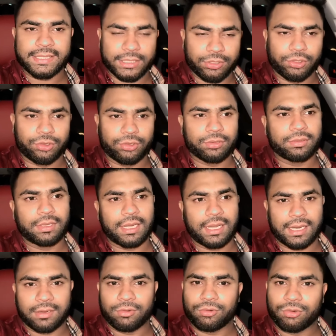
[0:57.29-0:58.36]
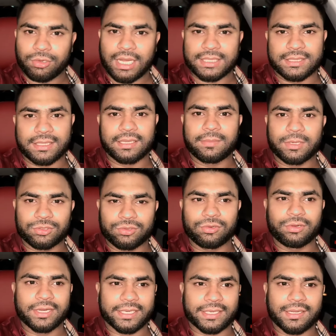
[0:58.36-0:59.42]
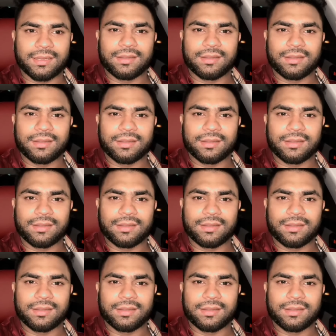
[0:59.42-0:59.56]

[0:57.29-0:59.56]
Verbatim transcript: যেতে হইতো আর ও আসাতে আমার জন্য অনেকটা